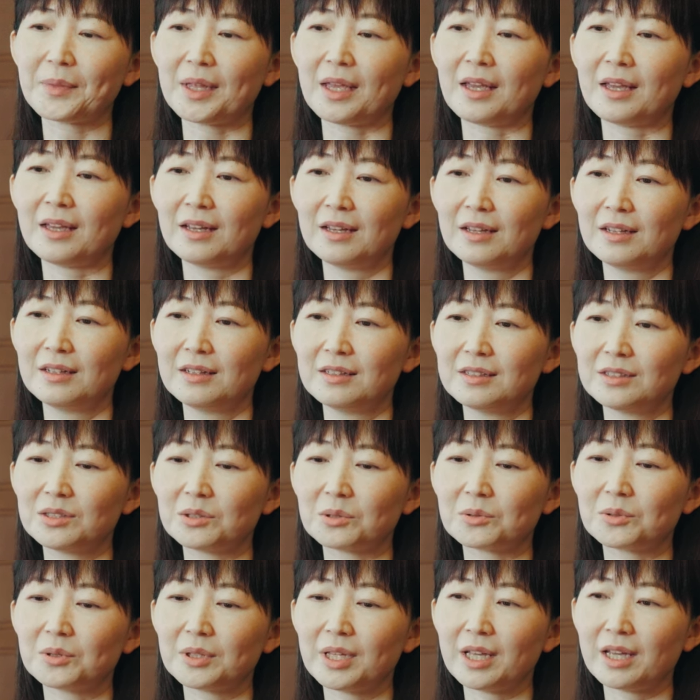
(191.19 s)
で
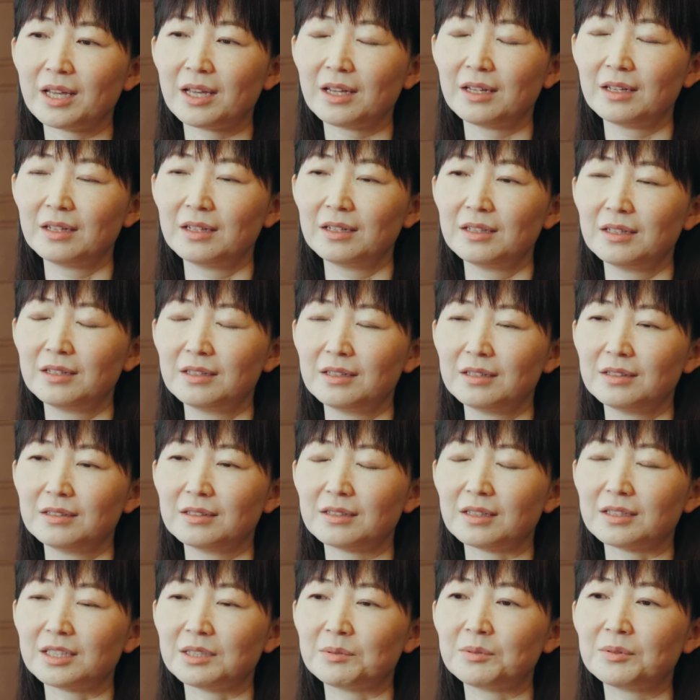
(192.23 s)
そこで
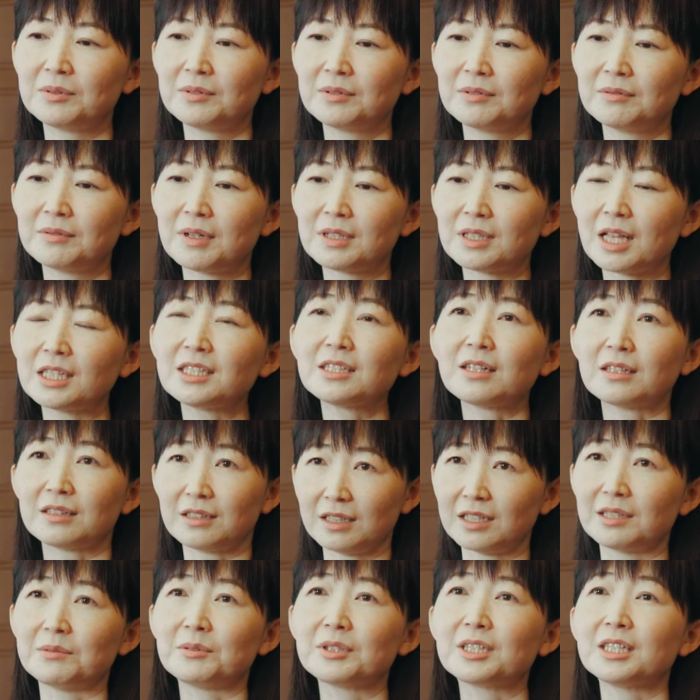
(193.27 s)
自分は何だっ
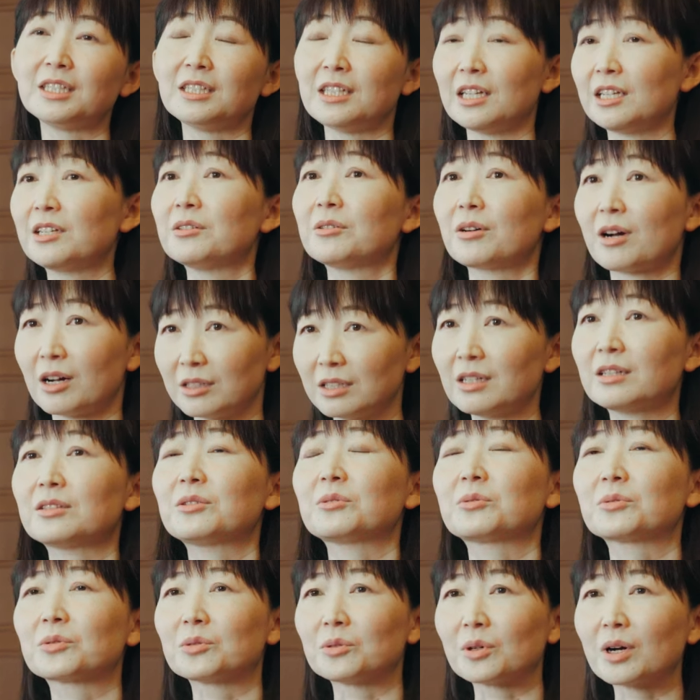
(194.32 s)
たら武器にできるかなっ
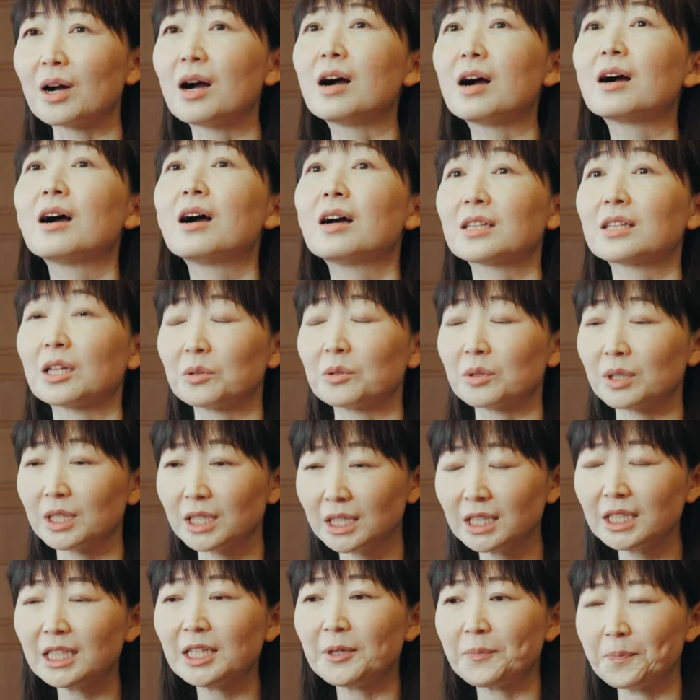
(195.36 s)
てことを考えた時
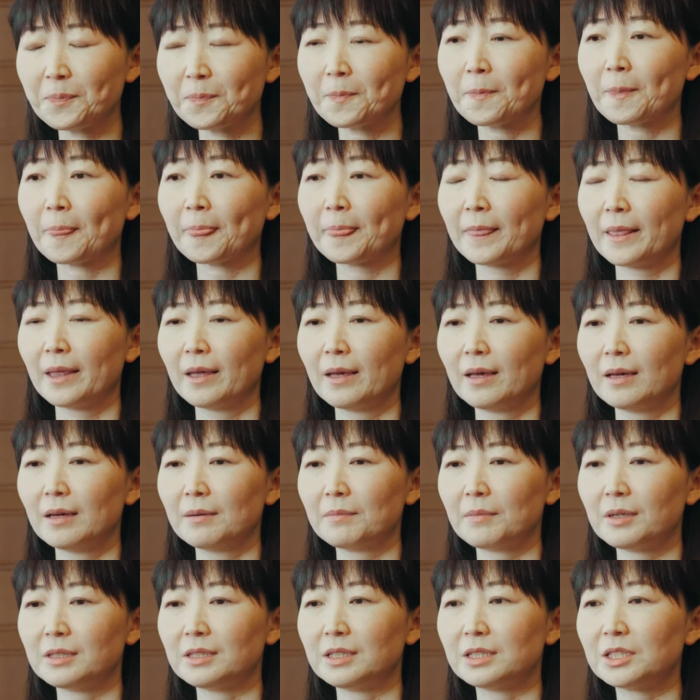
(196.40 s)
にやっ
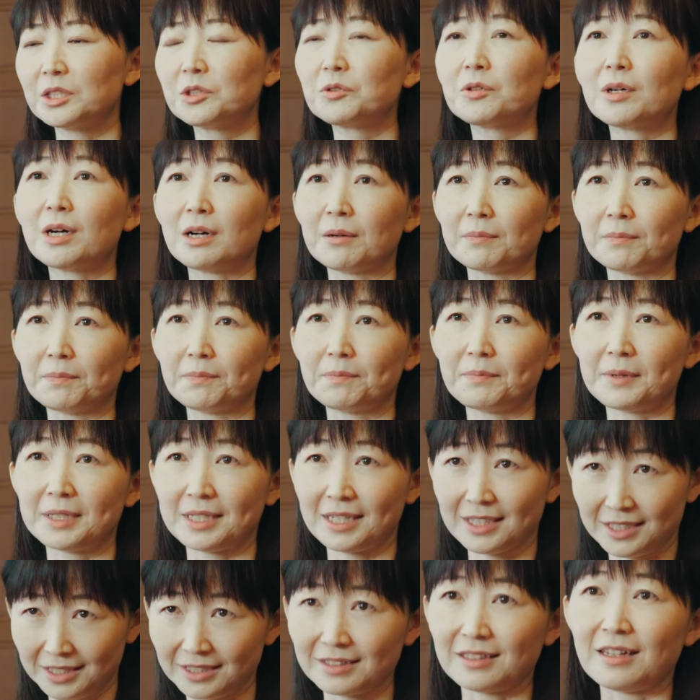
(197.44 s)
ぱり一度は目
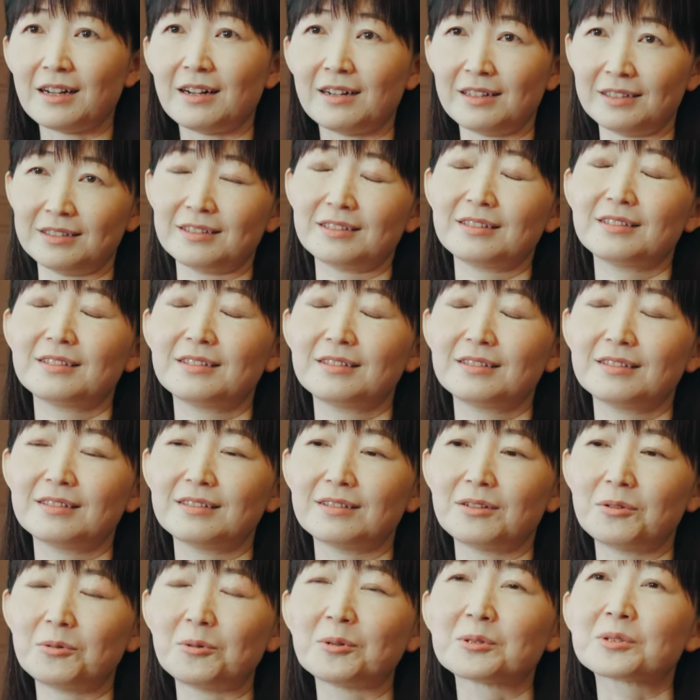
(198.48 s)
指した
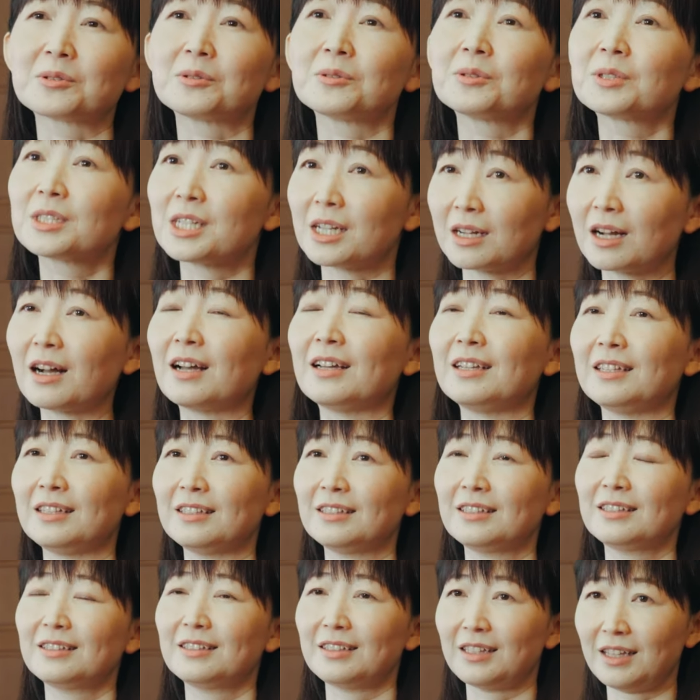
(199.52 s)
放送の世界
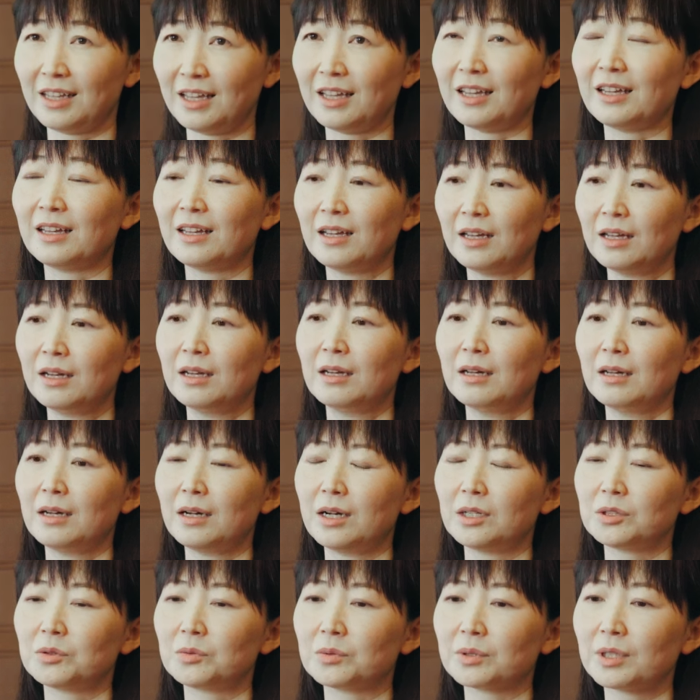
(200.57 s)
で
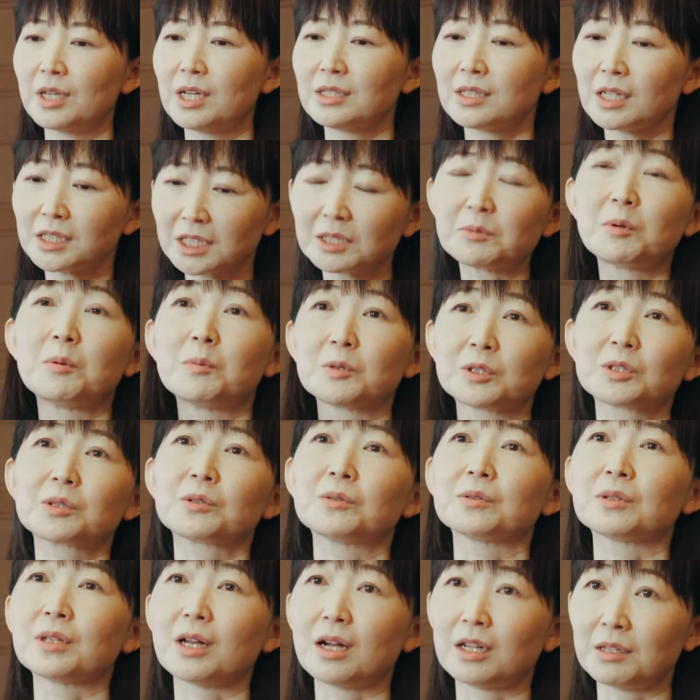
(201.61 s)
あの検察官ももち
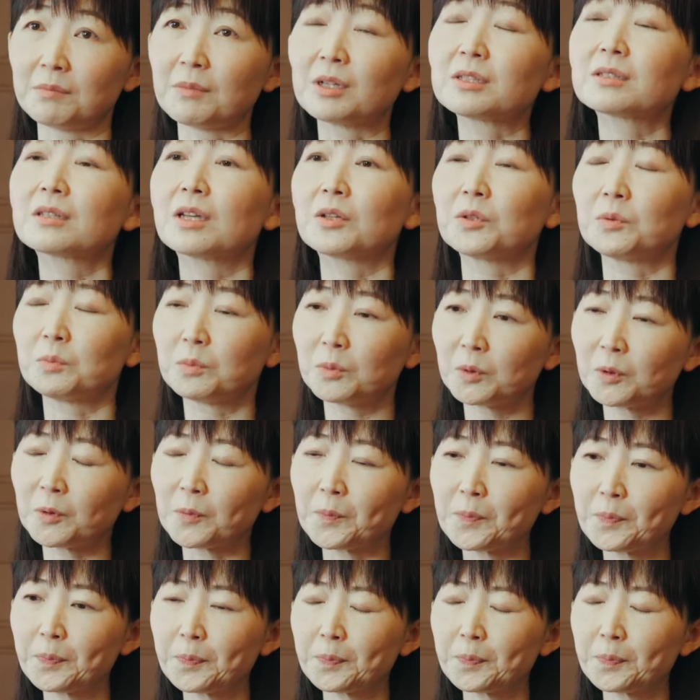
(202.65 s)
ろんありますけども